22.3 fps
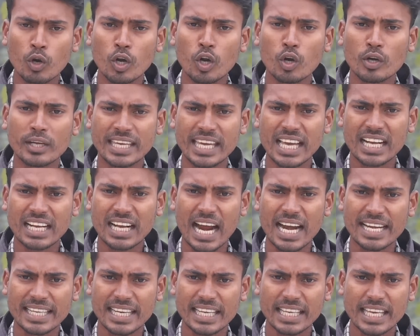वो लोग
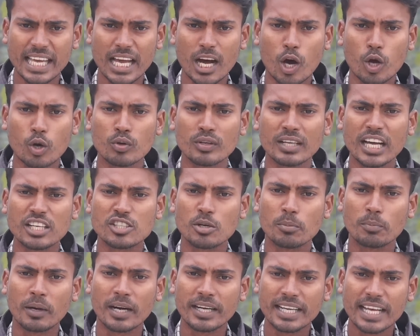केक काटेंगे और
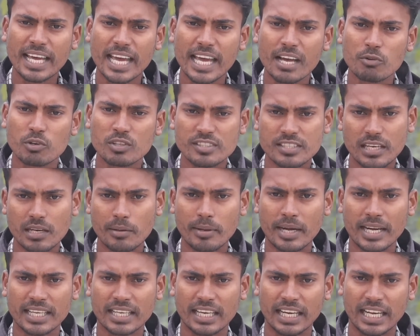उनका जो बर्थडे है वो
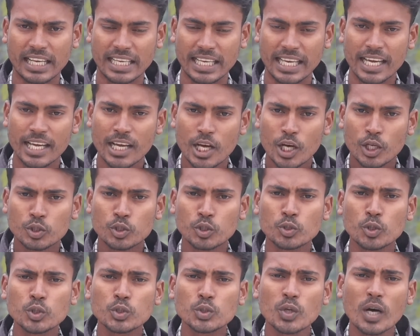सेलिब्रेट करेंगे
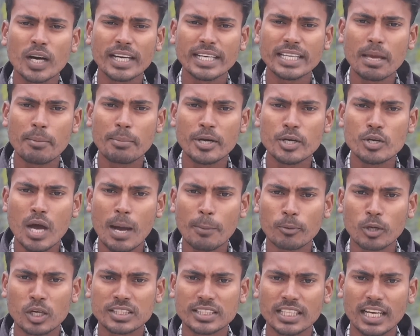तो दोस्तों अगर ये
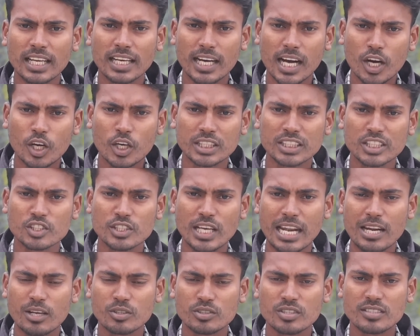वीडियो आपको अच्छा लगा होगा तो
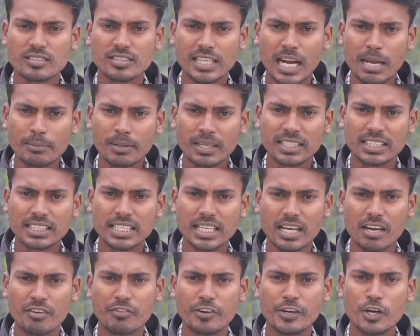चैनल को सब्सक्राइब कर
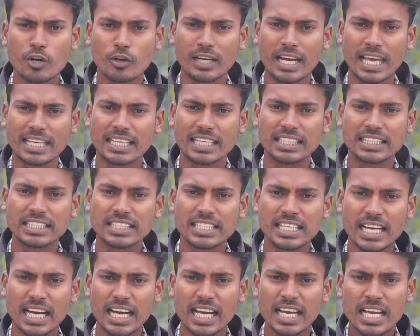दीजिएगा वीडियो को लाइक कर
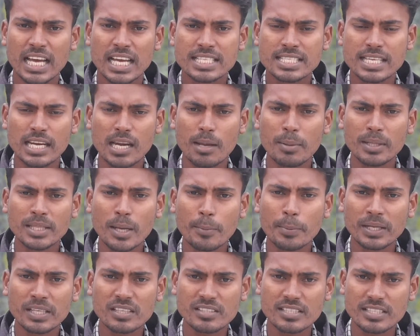दीजिएगा चलिए
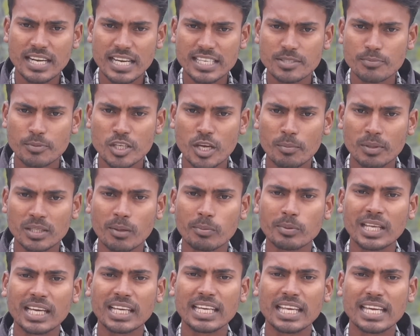मिलते हैं फिर किसी नेक्स्ट वीडियो में
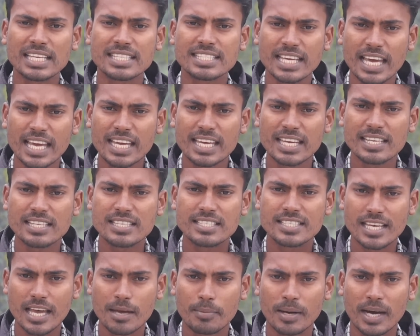तब तक के लिए जय
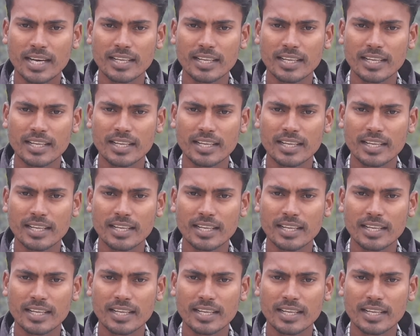हिंद जय